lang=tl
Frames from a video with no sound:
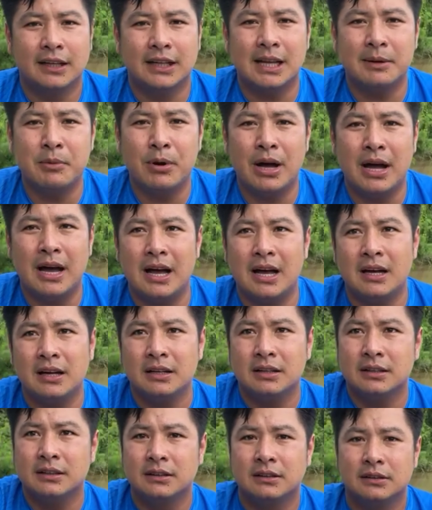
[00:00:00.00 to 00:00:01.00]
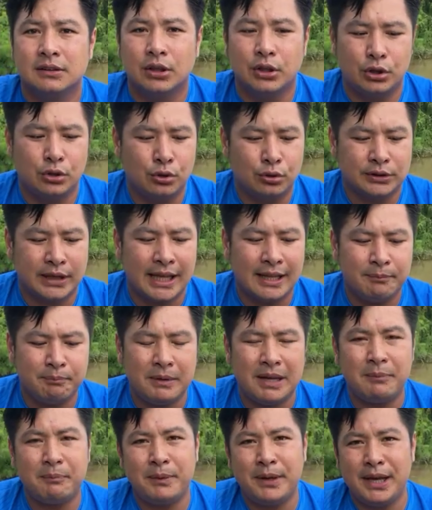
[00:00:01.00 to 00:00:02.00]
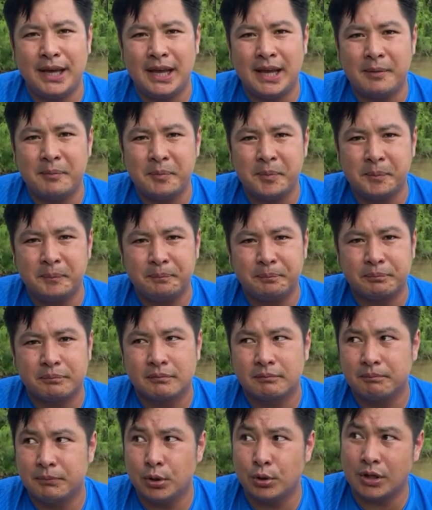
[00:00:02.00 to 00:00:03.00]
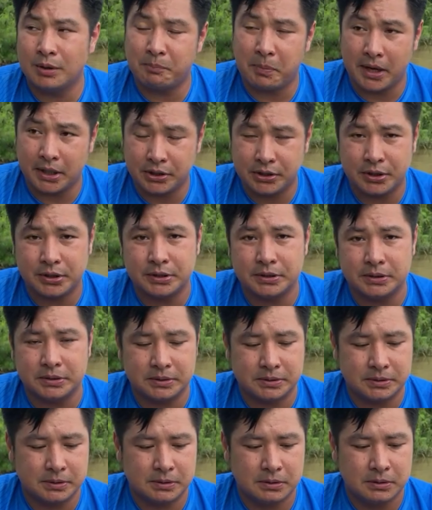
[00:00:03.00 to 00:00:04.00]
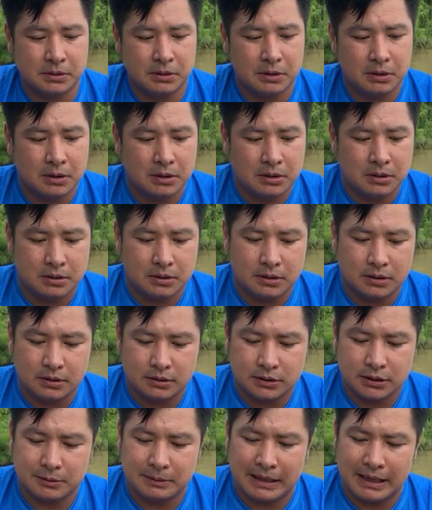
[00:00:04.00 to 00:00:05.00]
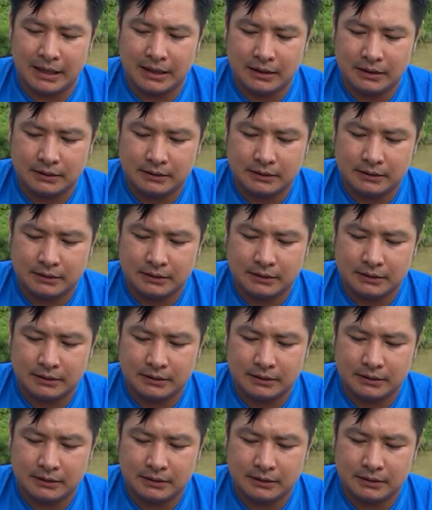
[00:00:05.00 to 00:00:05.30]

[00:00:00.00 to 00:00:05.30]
Kaya mo ha. Yung 10 ppm, purified yun. Diba?